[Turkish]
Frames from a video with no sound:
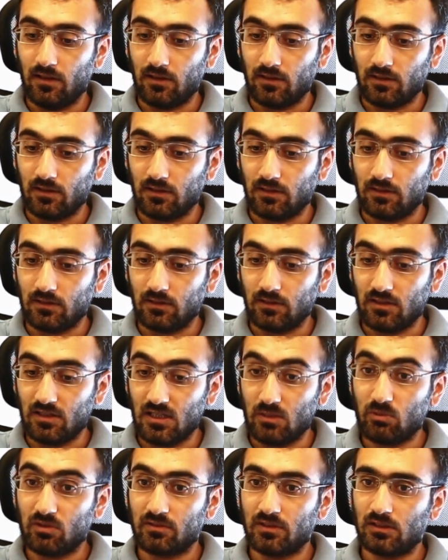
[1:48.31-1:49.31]
Ee,
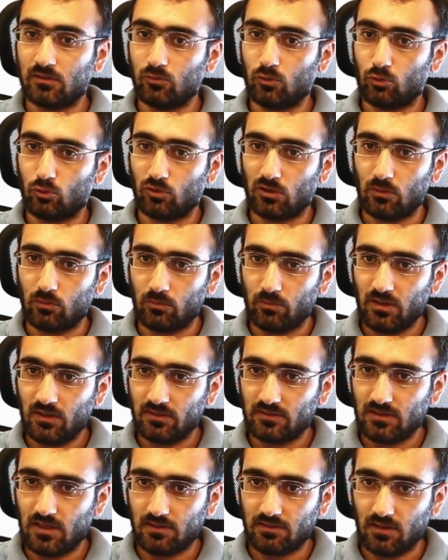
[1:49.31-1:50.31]
iyi bir network
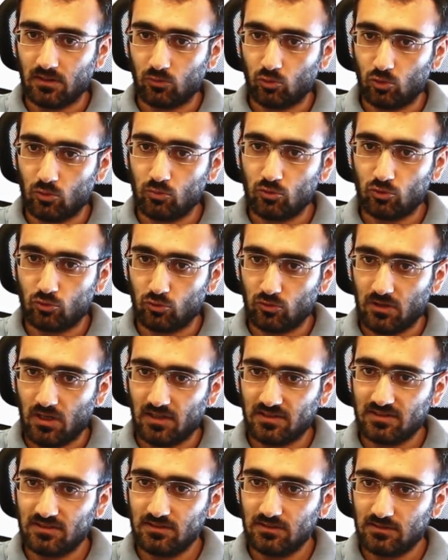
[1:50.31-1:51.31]
kurabilmek. Zaten günümüz
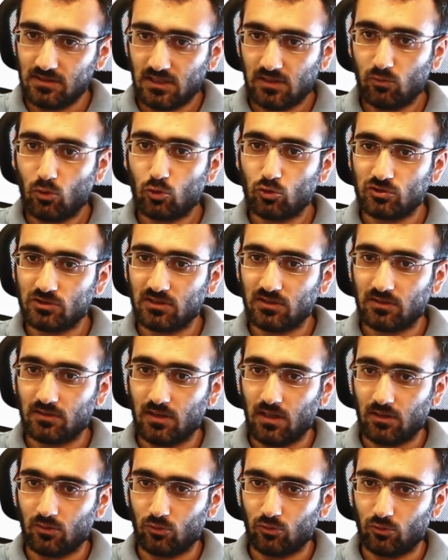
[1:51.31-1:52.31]
dünyası network
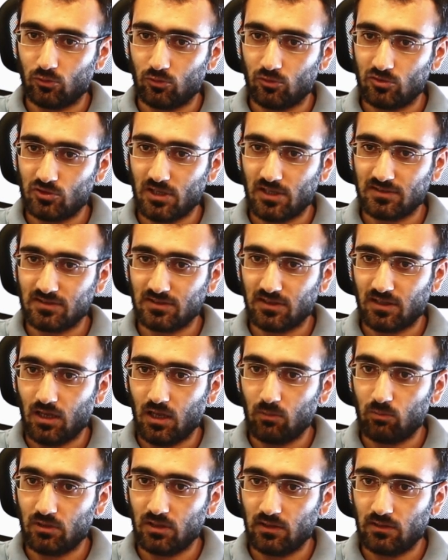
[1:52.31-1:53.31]
üzerinden dönüyor. Şahsi
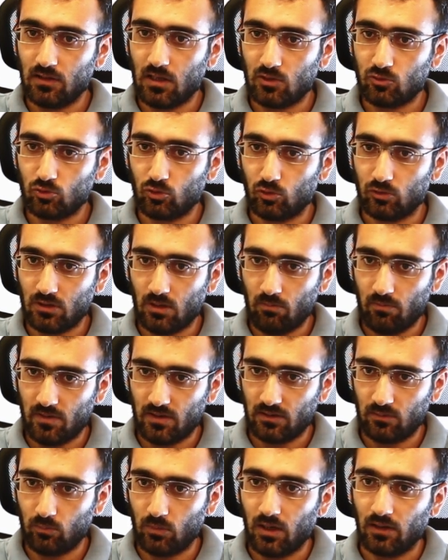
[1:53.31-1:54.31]
kabiliyetler çok önemli
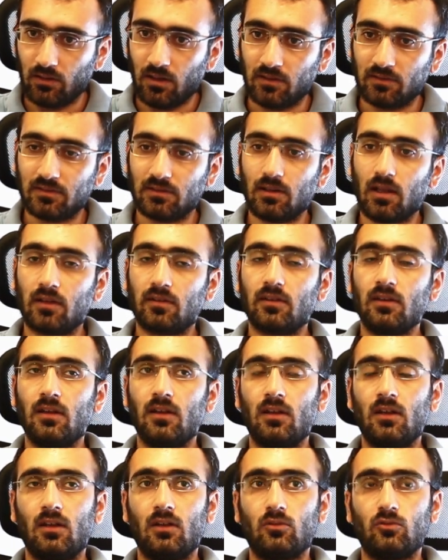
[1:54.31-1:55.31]
değil. Bağlantılar
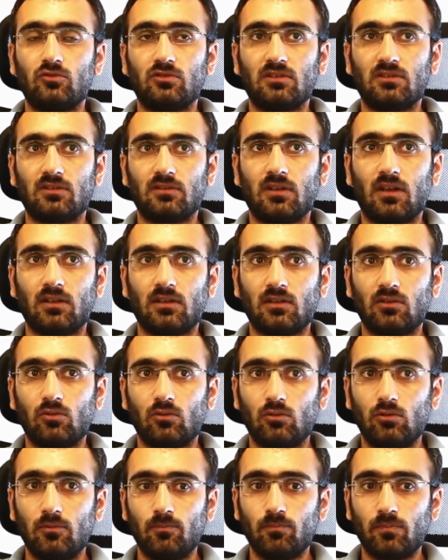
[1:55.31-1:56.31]
üzerinden
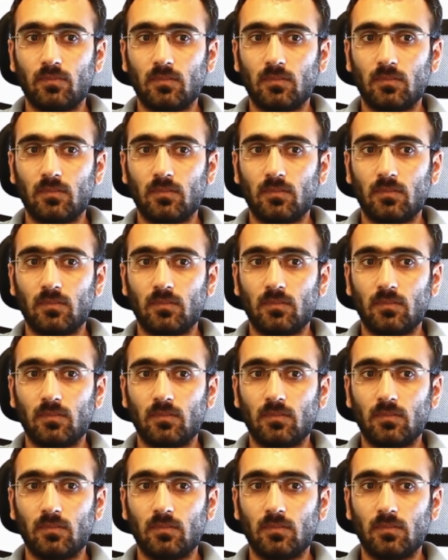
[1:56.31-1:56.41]
gidiyor.